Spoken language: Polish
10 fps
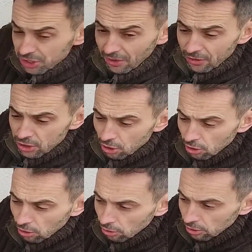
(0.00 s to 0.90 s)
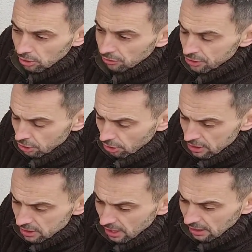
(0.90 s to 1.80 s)
jest tak wysoko?
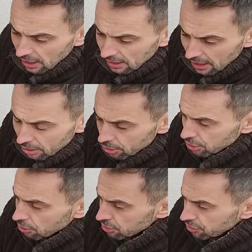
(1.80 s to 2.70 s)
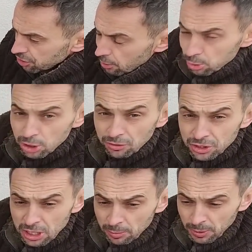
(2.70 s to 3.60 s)
Wysoko jest tak dlatego, że oczywiście przy tych
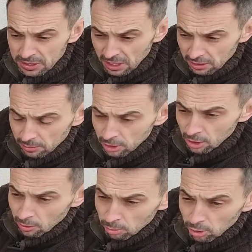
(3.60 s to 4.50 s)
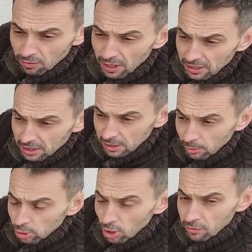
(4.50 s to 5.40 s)
wszystkich pracach budowlanych,
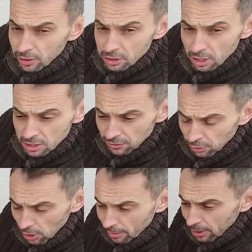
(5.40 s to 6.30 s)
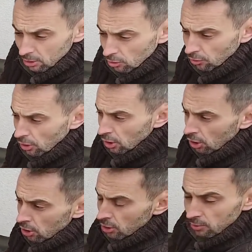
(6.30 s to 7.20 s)
remontowych, izolacji fundamentów
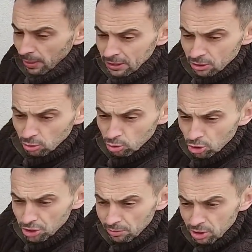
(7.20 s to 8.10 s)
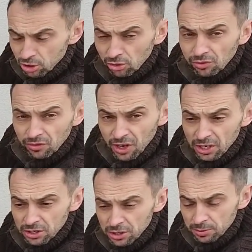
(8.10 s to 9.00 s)
bardzo dużo ziemi stąd
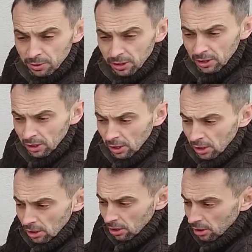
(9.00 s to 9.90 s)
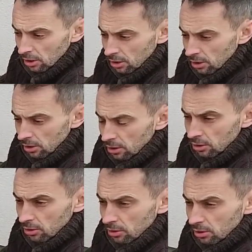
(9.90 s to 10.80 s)
wywieźliśmy. E,
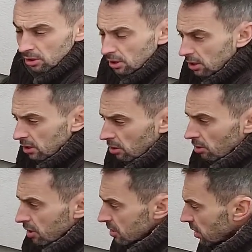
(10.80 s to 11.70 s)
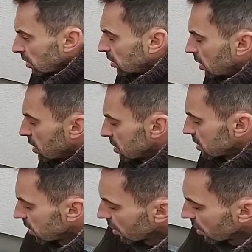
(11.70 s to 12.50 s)
I, no i niestety teraz jest